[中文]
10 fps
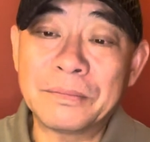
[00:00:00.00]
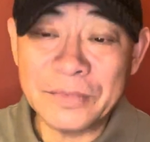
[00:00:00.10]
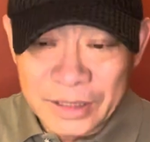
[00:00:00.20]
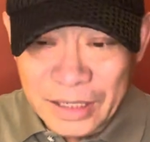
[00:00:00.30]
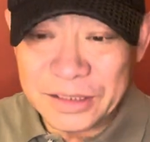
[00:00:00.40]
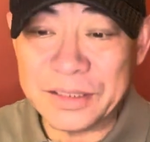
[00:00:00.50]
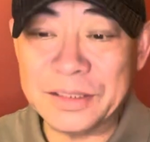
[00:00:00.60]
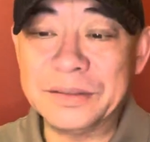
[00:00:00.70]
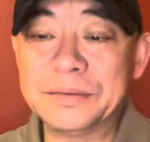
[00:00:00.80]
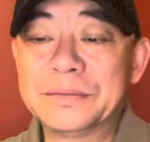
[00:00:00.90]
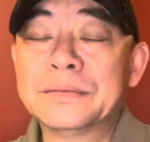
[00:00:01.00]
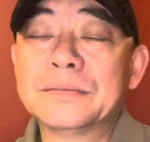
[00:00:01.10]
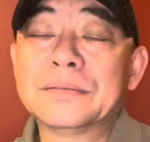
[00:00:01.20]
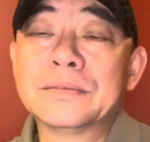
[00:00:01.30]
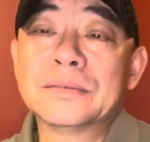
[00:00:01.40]
但是
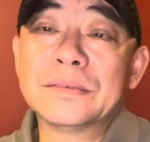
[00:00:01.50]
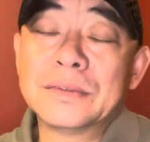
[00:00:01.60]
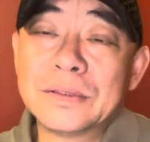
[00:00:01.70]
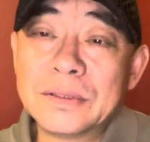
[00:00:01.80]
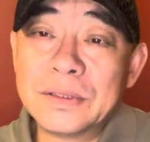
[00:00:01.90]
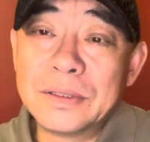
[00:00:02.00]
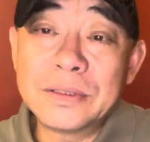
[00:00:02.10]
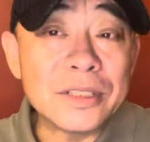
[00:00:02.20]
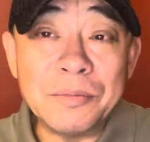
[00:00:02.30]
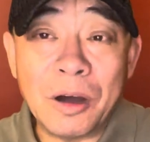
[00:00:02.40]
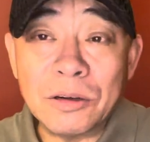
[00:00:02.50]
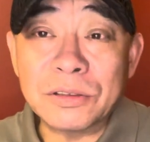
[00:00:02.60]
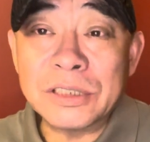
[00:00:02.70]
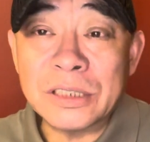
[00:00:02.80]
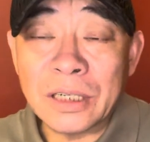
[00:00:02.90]
在毛主
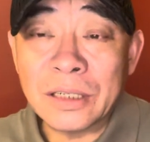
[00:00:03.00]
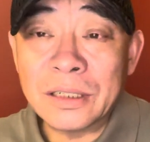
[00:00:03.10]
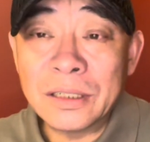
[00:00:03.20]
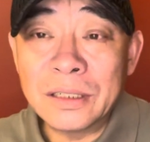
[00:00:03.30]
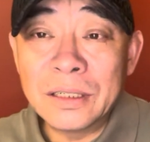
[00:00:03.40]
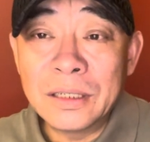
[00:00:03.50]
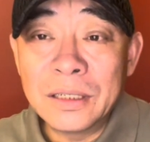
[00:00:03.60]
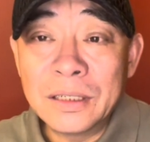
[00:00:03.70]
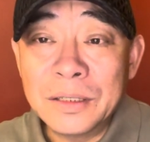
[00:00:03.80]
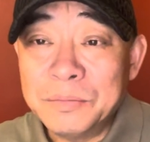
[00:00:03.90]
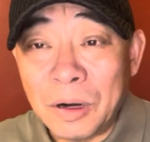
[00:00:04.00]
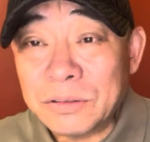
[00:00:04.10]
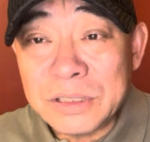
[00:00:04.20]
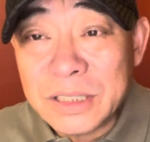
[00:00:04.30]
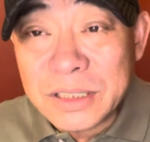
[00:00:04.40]
席这儿。毛
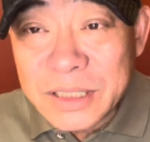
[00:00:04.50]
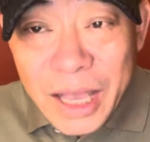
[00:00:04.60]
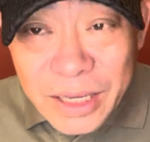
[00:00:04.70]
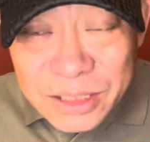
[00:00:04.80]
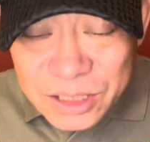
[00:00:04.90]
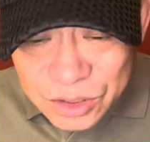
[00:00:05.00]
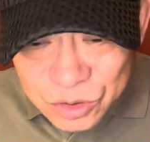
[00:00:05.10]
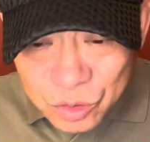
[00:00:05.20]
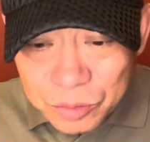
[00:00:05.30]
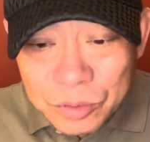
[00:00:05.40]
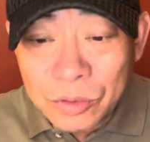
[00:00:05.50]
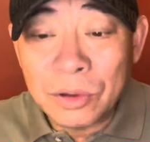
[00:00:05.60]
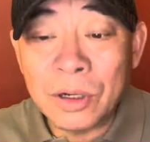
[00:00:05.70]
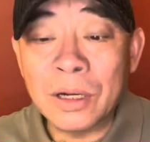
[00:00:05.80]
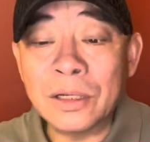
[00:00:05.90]
主席再清楚不
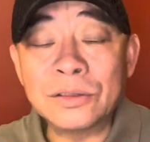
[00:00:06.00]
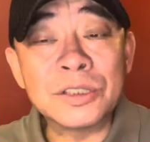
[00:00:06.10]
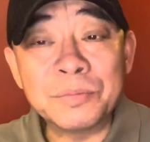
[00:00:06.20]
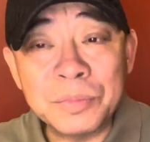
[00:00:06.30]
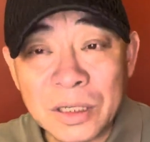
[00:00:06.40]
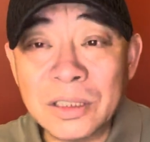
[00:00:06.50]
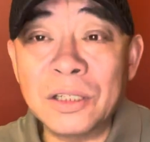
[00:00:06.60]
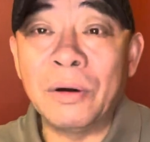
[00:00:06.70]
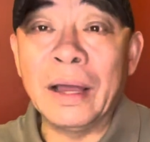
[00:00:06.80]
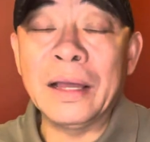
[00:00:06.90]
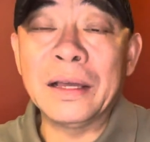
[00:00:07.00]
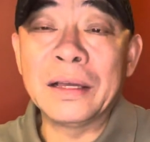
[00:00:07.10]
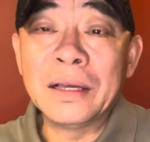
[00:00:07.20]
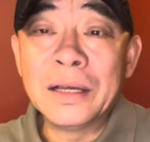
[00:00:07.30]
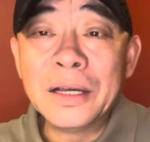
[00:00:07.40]
过了，就是彭德怀，
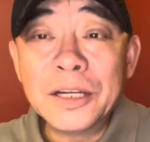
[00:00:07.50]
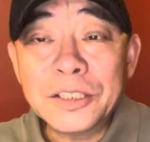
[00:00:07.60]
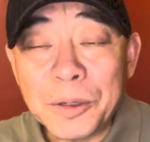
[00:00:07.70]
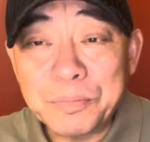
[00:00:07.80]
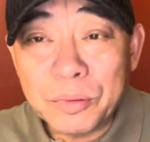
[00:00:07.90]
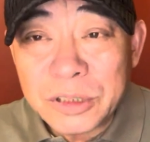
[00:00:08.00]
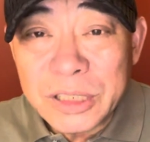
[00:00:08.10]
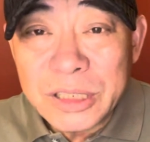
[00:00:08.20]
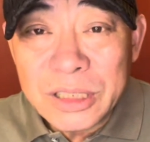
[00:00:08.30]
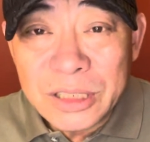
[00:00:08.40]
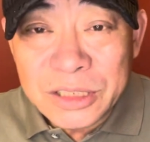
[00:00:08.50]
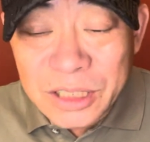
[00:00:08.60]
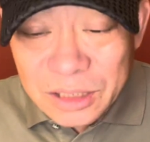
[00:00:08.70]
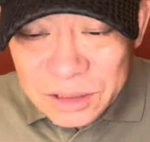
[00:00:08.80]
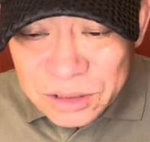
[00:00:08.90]
他不是一个
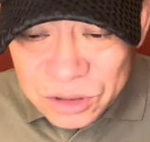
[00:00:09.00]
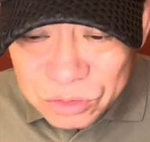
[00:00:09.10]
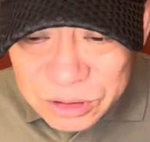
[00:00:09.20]
成熟